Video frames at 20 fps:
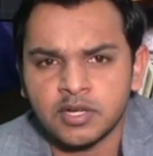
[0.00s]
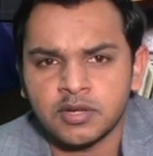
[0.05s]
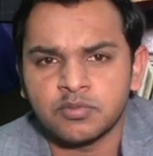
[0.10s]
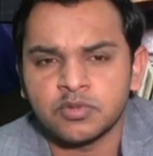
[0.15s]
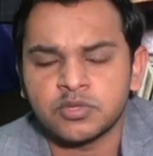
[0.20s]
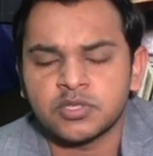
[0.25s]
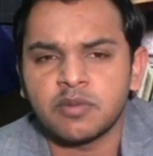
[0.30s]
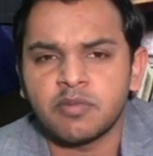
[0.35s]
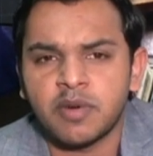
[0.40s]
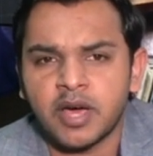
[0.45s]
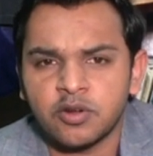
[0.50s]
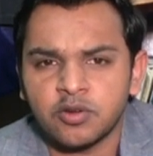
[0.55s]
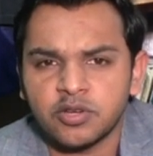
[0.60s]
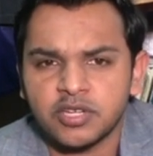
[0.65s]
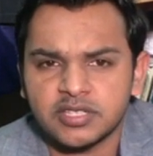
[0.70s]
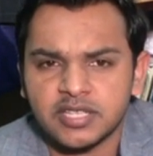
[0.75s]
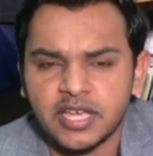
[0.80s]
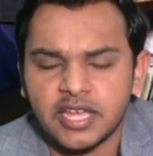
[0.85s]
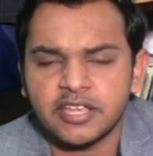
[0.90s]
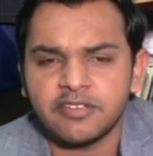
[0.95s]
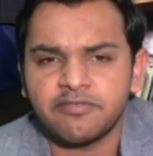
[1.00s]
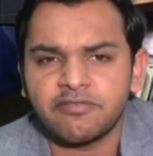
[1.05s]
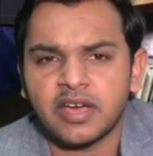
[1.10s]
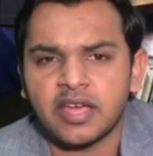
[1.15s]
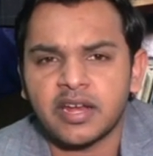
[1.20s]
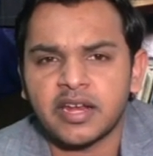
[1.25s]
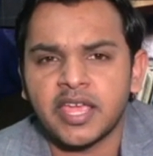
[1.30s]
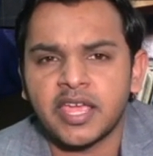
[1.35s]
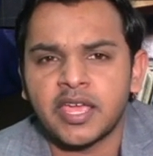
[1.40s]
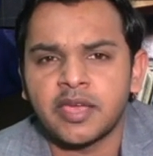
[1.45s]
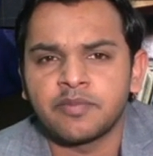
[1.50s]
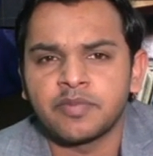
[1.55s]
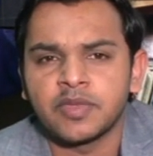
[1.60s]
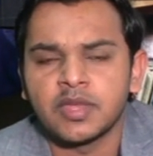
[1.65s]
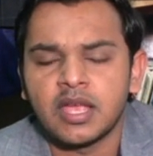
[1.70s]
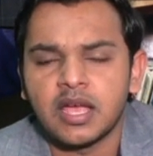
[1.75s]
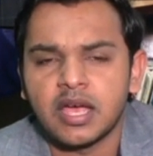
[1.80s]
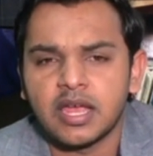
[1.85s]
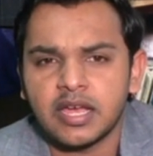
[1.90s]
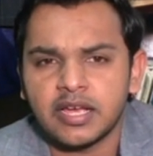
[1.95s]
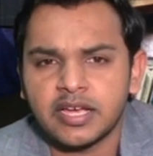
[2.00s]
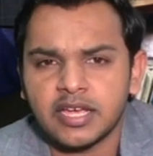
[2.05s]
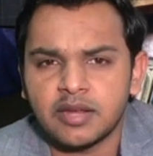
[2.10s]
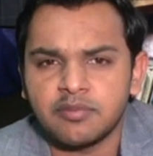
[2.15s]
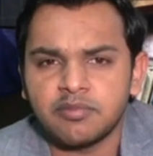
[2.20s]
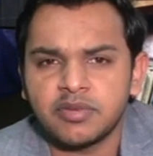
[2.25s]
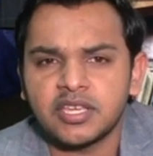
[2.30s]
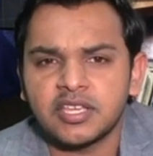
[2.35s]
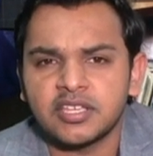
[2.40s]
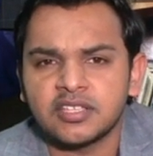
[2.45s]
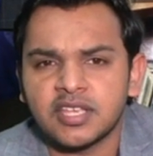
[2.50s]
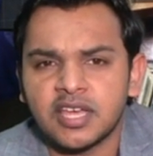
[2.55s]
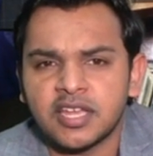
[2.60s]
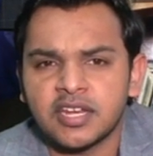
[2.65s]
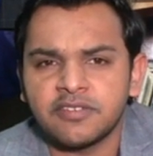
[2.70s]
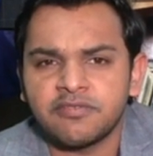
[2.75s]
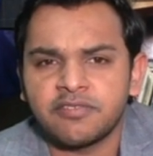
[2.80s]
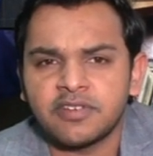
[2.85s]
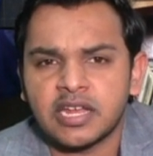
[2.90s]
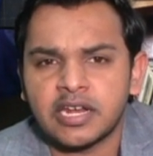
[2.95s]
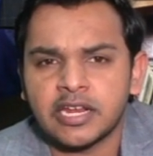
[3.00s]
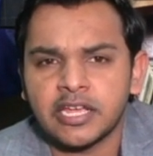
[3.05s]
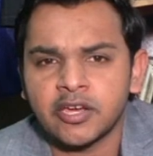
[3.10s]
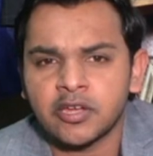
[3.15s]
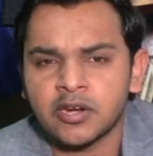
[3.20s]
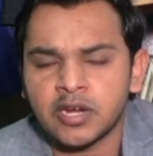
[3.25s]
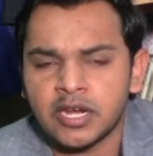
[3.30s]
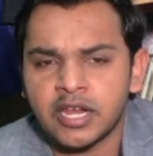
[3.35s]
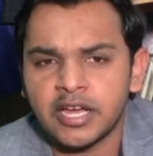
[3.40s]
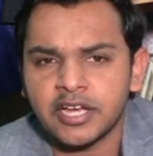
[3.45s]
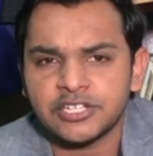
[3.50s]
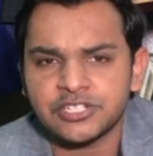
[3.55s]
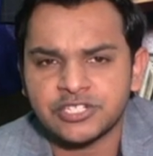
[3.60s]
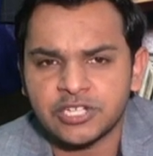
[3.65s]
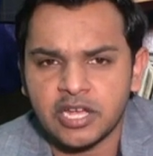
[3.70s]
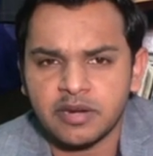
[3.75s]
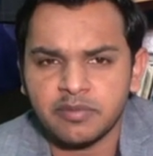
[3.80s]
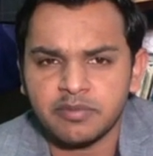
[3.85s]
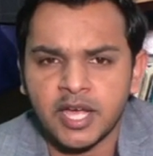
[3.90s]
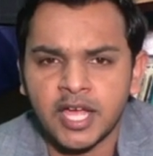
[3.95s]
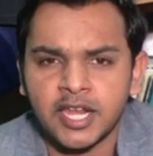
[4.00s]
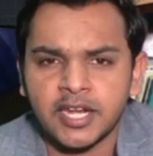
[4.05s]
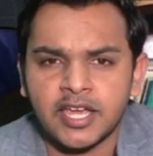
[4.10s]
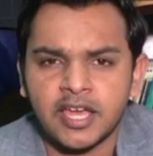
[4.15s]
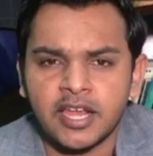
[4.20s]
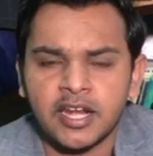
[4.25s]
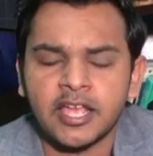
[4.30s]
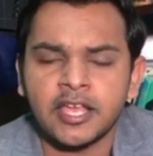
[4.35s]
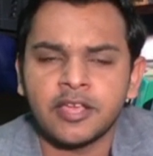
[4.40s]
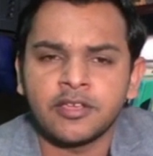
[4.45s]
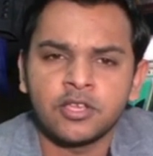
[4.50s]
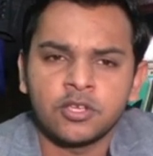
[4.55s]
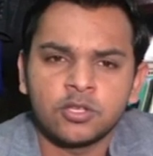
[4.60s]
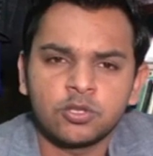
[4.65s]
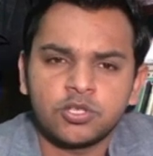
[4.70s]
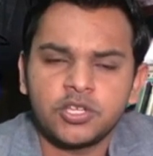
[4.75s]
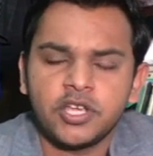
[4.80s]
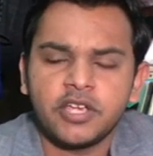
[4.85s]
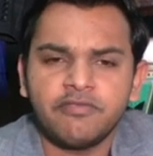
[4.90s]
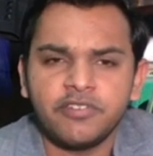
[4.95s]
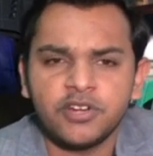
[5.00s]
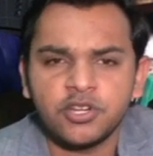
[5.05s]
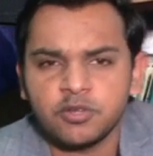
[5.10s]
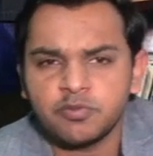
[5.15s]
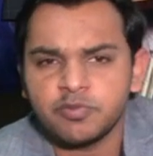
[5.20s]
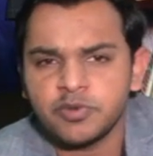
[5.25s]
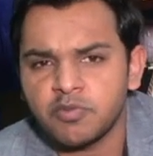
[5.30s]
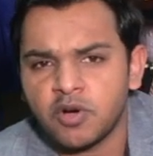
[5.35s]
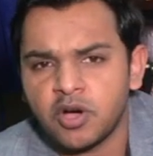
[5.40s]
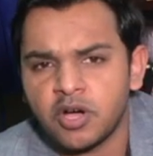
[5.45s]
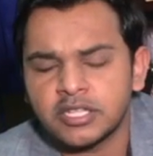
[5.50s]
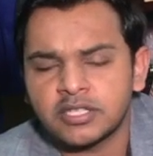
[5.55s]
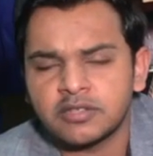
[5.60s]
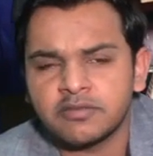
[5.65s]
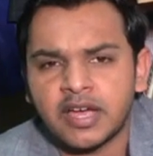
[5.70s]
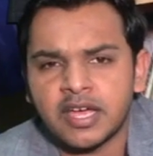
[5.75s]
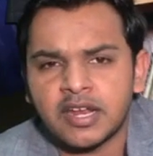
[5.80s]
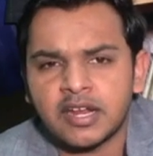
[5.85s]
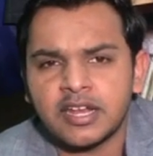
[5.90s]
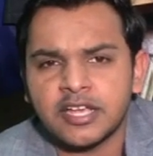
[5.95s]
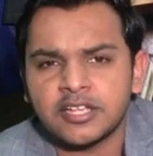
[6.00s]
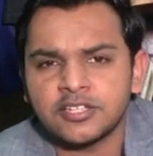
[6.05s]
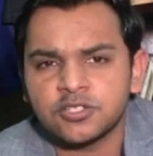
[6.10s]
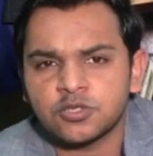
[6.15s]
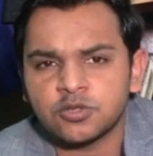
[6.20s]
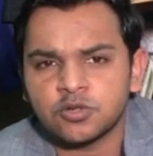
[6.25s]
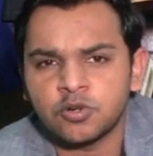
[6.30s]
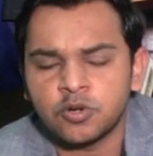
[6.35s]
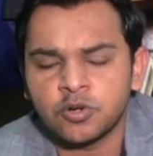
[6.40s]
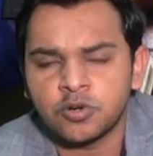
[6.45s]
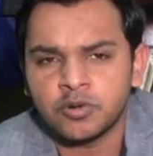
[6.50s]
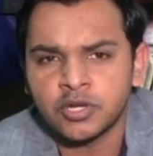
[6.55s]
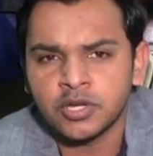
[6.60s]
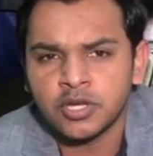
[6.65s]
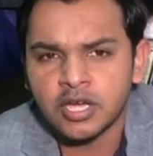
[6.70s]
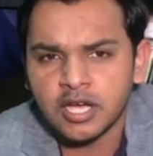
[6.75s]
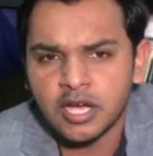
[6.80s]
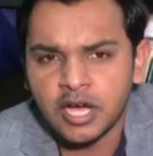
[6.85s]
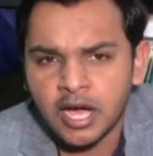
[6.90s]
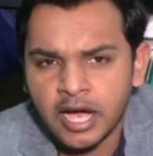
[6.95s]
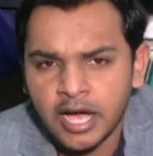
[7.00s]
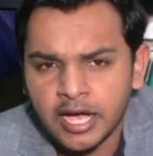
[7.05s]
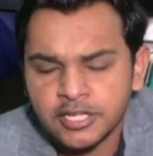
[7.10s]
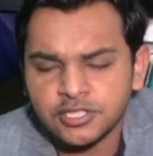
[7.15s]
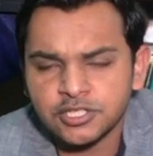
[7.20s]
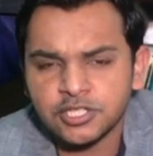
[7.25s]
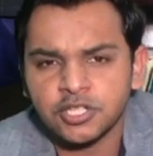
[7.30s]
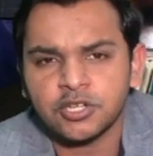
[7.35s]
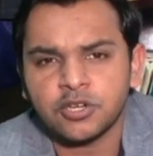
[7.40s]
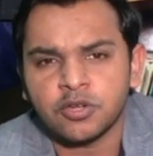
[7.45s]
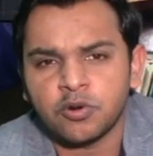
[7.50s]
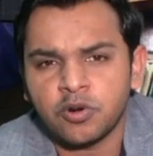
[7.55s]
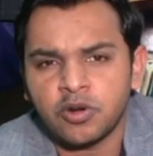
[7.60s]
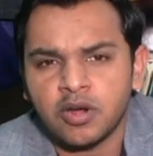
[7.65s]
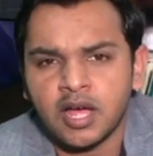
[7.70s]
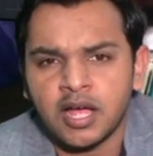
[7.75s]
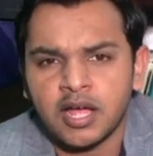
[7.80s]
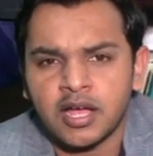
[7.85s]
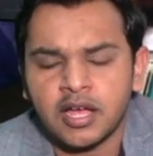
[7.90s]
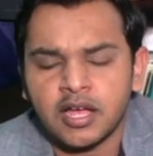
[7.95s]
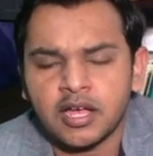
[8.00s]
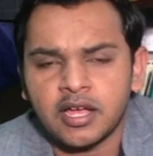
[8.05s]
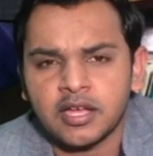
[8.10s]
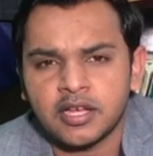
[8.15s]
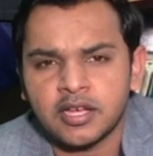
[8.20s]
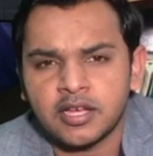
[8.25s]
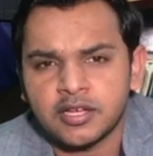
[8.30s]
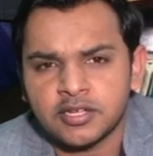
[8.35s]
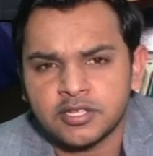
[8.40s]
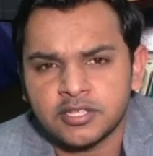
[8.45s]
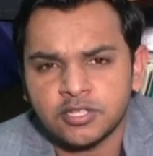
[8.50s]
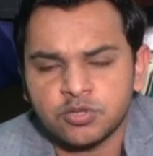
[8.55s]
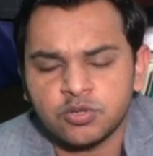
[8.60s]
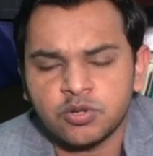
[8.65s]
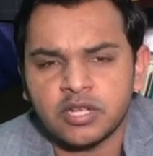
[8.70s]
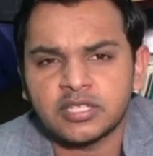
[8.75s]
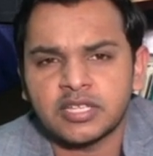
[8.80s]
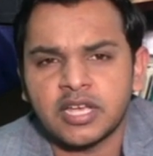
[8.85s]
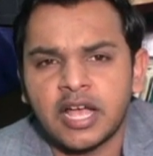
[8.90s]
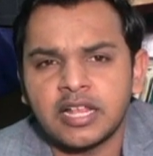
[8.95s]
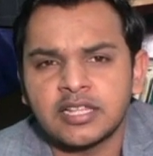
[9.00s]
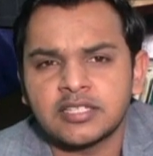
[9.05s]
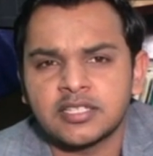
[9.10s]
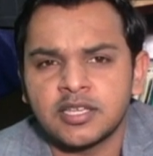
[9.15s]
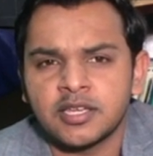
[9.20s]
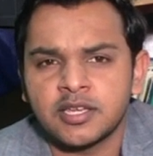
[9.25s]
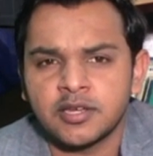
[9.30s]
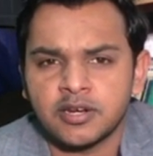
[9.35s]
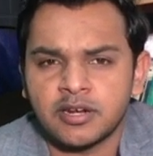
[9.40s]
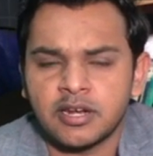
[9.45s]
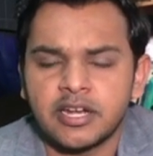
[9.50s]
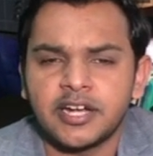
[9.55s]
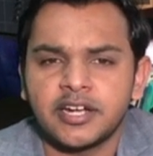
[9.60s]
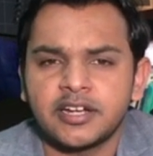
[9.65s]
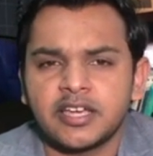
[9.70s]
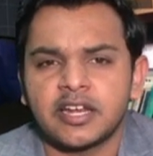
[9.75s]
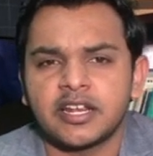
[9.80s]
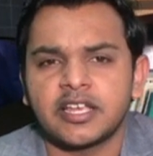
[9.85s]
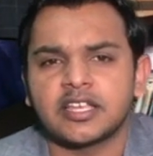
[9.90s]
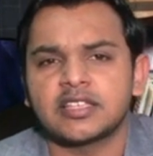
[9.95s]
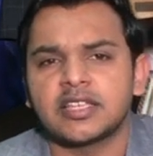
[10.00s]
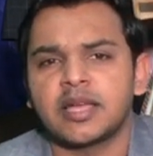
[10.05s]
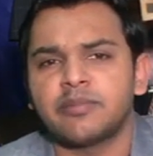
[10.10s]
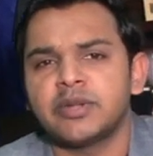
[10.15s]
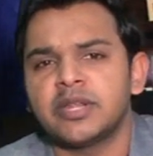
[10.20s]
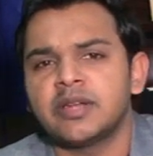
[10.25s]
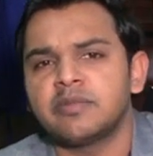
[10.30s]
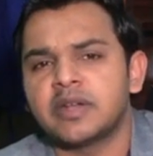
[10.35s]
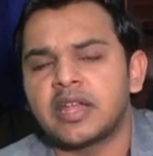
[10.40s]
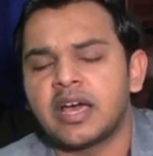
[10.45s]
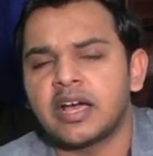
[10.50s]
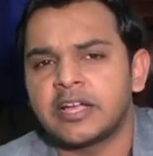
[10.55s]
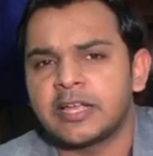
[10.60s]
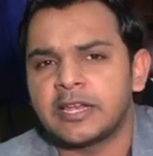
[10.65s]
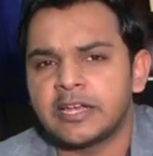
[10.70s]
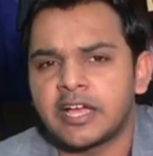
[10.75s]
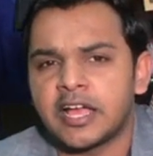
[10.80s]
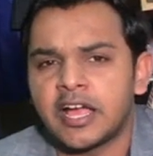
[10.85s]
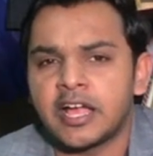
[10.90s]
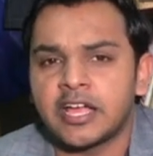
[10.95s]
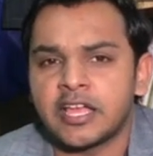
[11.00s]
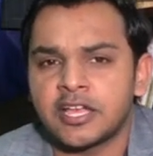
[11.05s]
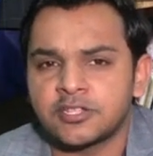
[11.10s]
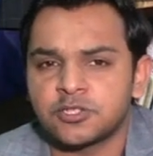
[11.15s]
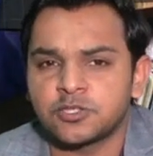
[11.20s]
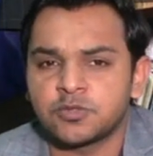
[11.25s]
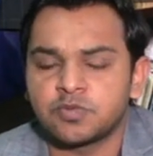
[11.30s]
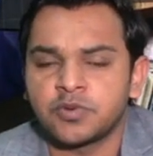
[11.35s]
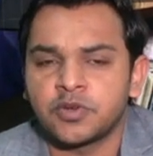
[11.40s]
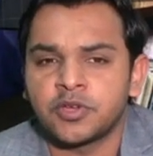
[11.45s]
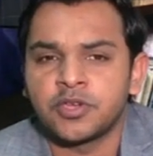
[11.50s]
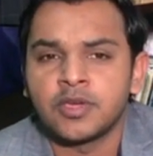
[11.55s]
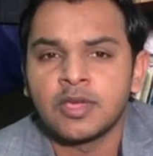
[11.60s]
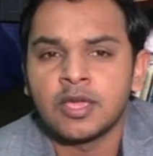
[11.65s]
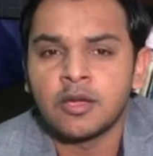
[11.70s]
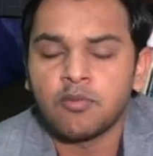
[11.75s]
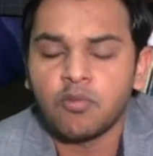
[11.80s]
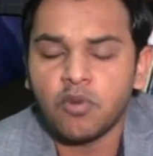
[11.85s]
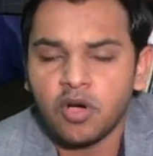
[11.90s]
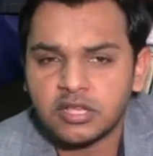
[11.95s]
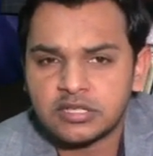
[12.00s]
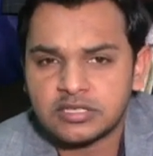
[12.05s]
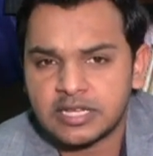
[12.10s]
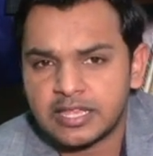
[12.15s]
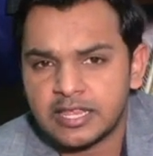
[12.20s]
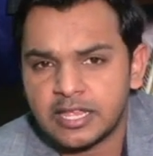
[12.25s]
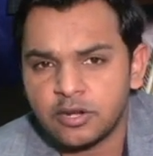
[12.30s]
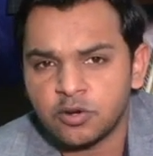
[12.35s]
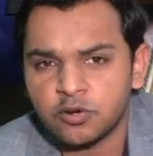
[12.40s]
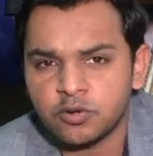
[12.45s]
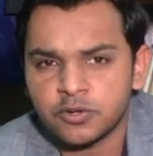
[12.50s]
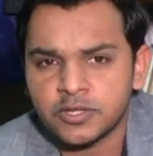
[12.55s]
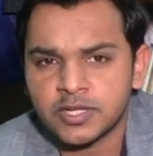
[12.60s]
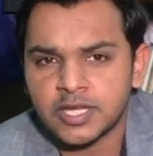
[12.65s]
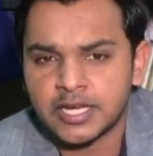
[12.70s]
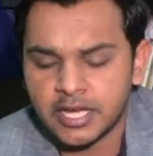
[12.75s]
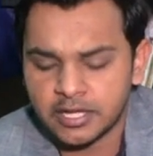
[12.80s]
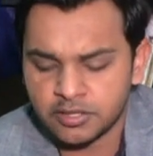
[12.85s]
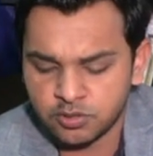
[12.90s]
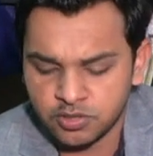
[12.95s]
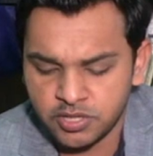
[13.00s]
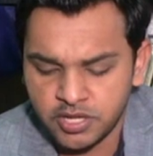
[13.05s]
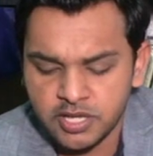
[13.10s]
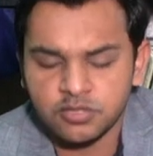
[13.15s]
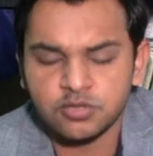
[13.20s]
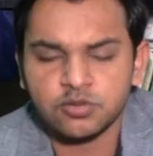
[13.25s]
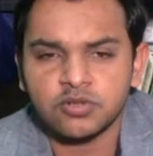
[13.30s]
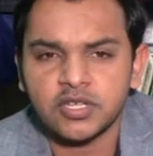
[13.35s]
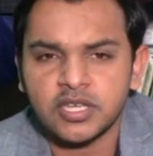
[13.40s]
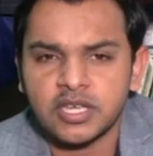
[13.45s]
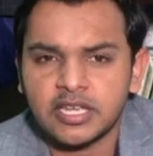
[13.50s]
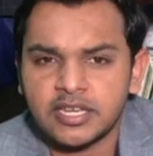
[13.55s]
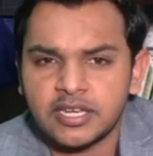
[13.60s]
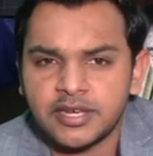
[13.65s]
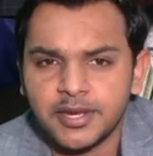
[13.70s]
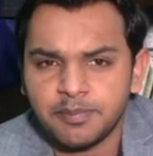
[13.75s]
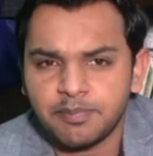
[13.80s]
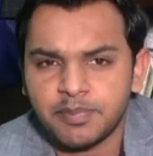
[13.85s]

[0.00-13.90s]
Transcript: मुसलमानों की तारीफ़ कर रहे हैं अल्लाह के नबी की तारीफ़ कर रहे हैं और अल्लाह की शान बयान कर रहे हैं तो ये वीडियो भी बहुत वायरल है जिसको आज की कोरोना की सूरत हाल से रिलेट करके थंबनेल बना के लगाया गया जिस पर बहुत ज़्यादा लोगों ने देखा तो ये सुनिए कि ये